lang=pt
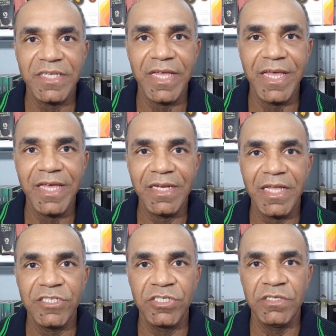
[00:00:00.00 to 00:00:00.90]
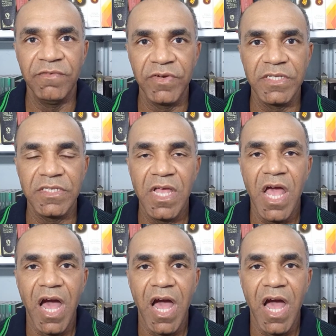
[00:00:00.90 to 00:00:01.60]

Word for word: relativas